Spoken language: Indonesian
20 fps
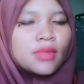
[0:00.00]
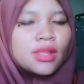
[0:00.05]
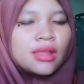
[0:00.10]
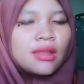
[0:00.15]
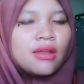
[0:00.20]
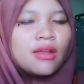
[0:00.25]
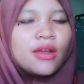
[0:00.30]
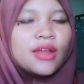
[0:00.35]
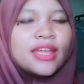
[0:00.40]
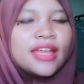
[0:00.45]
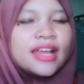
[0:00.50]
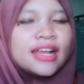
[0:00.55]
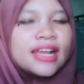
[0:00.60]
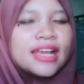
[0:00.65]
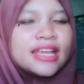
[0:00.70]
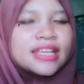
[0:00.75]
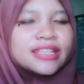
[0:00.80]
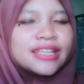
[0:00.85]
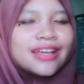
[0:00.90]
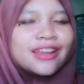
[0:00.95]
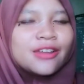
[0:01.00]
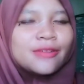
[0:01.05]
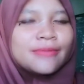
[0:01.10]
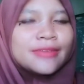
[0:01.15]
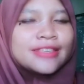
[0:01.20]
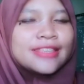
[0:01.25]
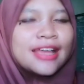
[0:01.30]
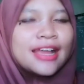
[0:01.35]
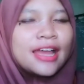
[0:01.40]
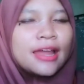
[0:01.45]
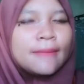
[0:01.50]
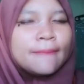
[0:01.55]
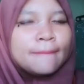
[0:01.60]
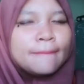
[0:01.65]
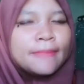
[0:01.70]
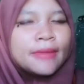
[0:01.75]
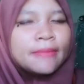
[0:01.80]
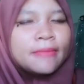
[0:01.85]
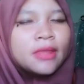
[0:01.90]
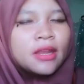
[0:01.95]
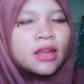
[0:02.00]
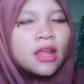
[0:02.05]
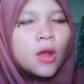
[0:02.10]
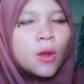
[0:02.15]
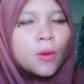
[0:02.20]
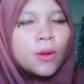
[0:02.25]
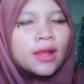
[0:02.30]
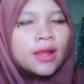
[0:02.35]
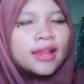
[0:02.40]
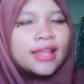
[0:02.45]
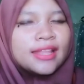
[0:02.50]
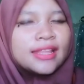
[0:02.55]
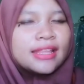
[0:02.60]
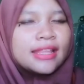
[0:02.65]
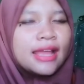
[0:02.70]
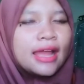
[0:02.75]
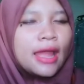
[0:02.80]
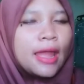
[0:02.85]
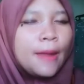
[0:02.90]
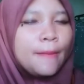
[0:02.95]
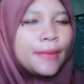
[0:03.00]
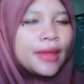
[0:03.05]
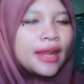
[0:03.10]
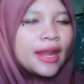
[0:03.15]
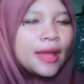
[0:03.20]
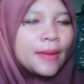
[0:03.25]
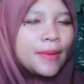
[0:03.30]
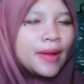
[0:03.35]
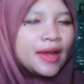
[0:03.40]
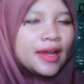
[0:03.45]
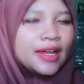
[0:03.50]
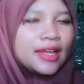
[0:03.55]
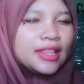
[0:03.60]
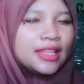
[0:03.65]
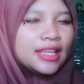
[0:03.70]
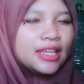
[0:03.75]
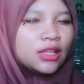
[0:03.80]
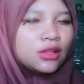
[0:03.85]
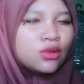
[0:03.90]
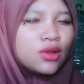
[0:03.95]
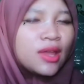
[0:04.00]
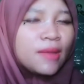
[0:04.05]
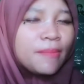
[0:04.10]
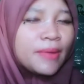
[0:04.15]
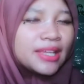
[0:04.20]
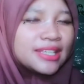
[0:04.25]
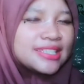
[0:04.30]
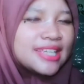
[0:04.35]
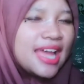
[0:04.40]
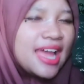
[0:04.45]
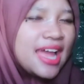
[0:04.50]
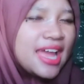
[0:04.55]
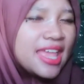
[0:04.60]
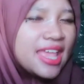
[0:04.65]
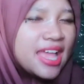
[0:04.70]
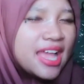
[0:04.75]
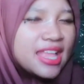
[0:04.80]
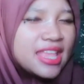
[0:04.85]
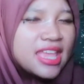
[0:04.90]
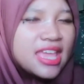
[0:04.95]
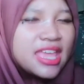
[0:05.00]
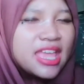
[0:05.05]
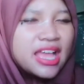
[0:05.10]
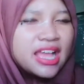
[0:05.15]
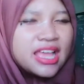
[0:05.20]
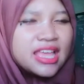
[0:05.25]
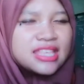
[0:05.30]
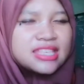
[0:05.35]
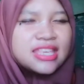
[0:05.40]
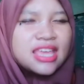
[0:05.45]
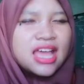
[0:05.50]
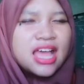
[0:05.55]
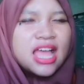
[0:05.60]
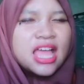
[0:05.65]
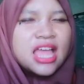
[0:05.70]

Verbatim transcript: Oh ya guys, kalau misalkan bibir aku kelihatannya kayak merah banget, ini tuh efek cahayanya ya guys ya.